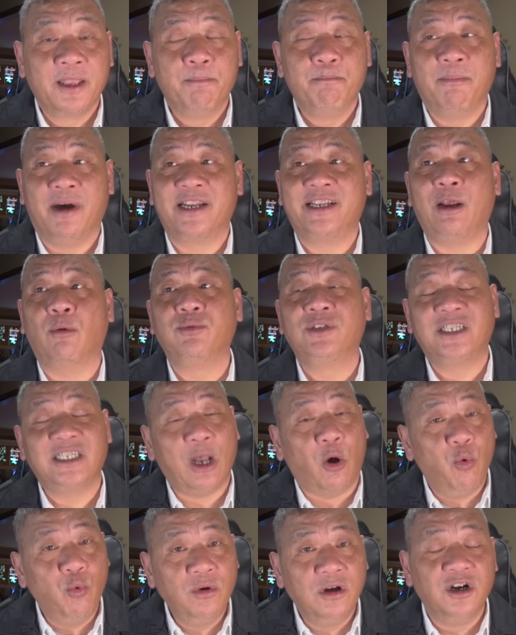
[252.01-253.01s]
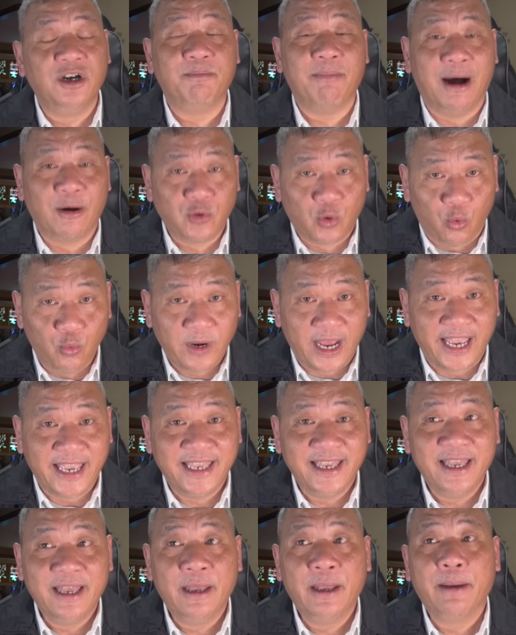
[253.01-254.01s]
mà trong 6 người bảo thủ này
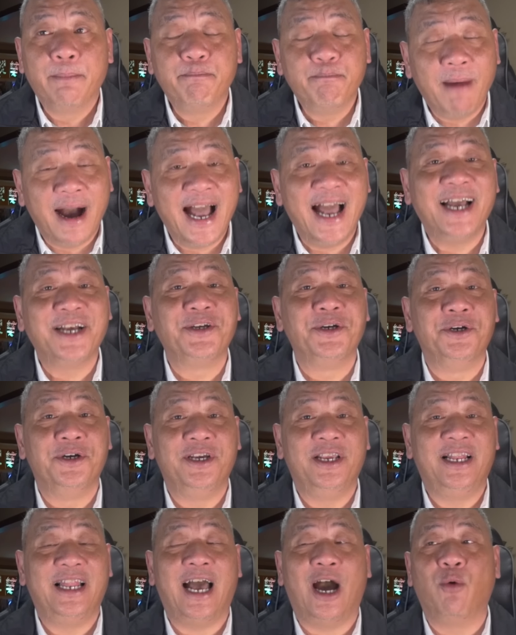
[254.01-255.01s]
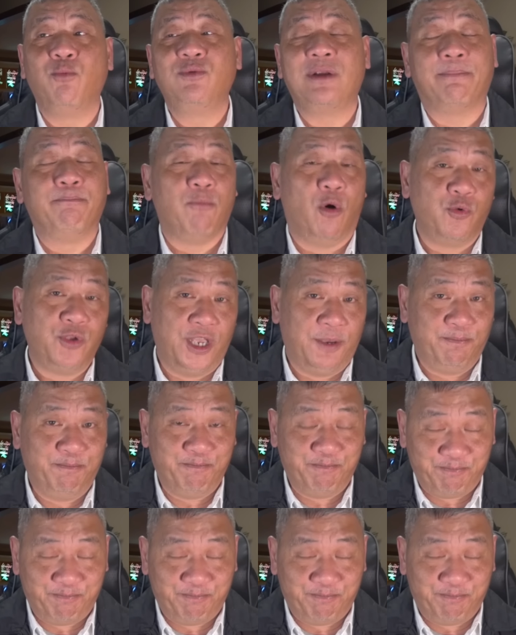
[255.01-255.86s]
ba người là ông Trump bổ nhiệm